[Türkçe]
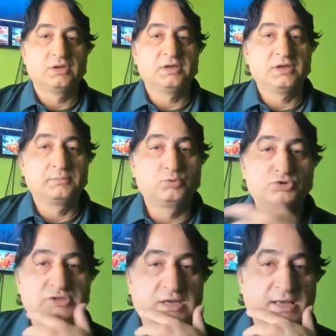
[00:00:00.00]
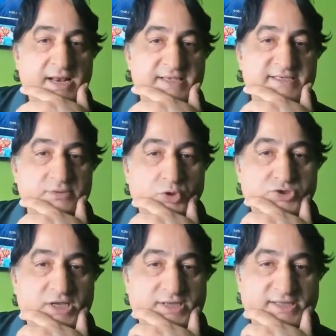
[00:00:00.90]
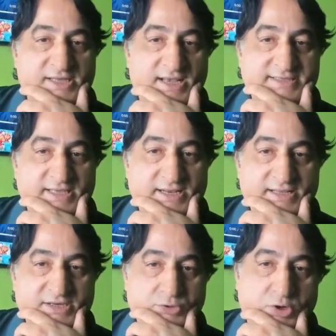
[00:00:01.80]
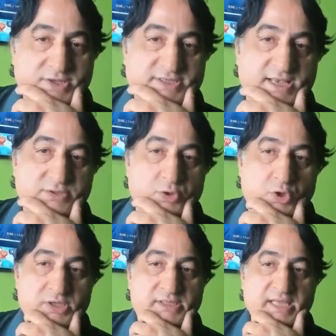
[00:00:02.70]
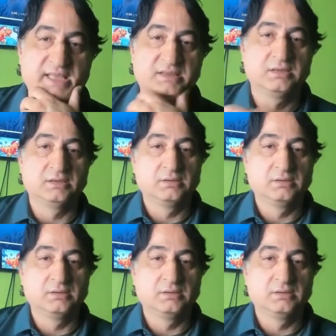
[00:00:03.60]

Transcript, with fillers: e, Bursa, Elazığ, Yozgat, Adana Hastaneleri Rönesans Holding'den